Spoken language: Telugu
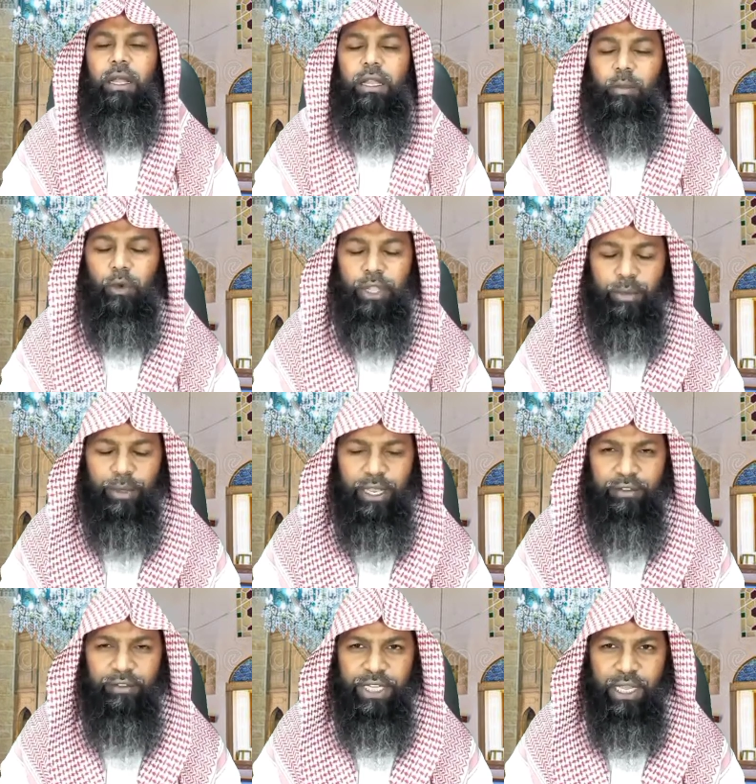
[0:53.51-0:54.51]
అతి
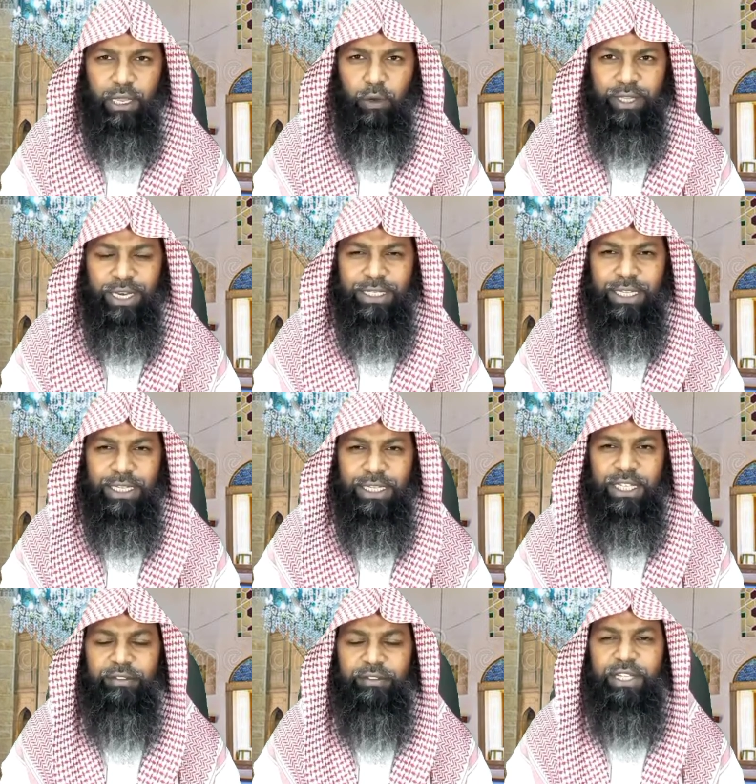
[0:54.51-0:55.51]
ముఖ్యమైన విషయాలు తెలిసి
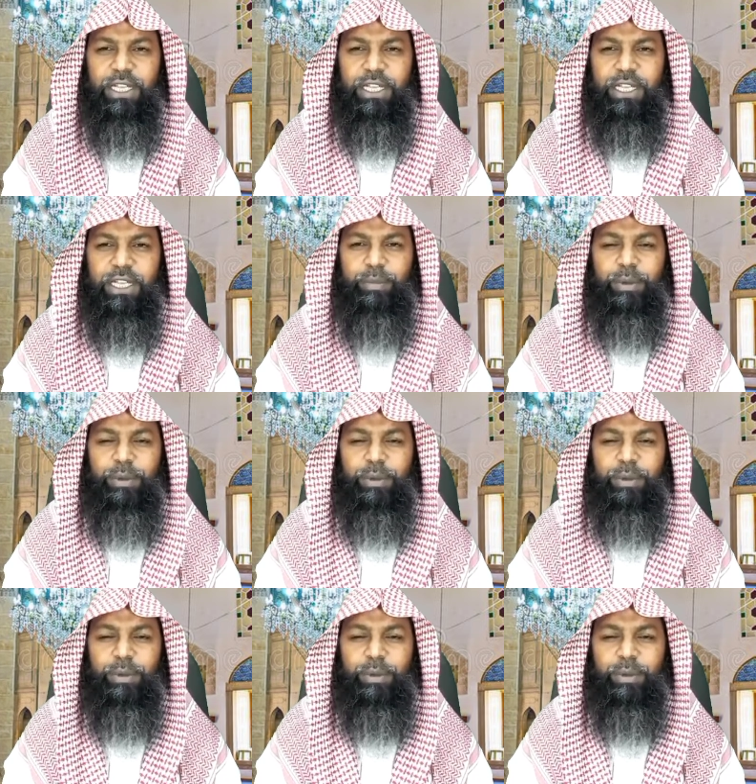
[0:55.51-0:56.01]
చదివించే